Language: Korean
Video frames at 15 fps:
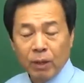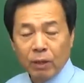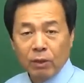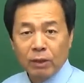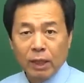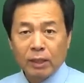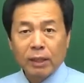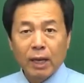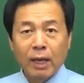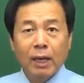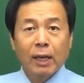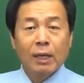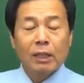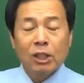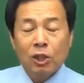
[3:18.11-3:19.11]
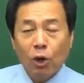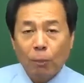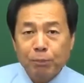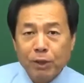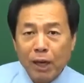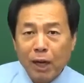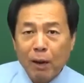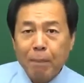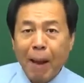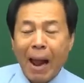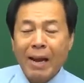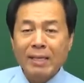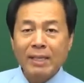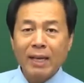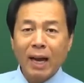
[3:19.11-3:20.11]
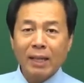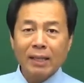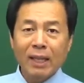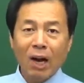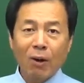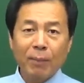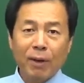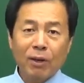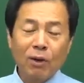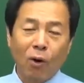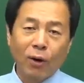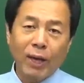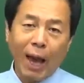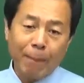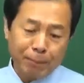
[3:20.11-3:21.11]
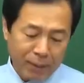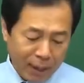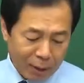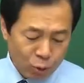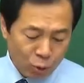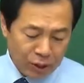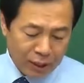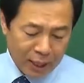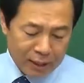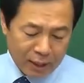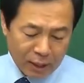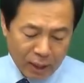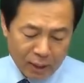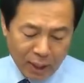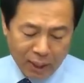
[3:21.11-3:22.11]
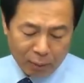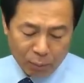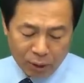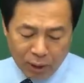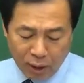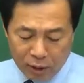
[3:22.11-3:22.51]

그런데 이제 실업자가 발생한 다음에는 거기 합당한 조치가 있어야 될 거 아닙니까?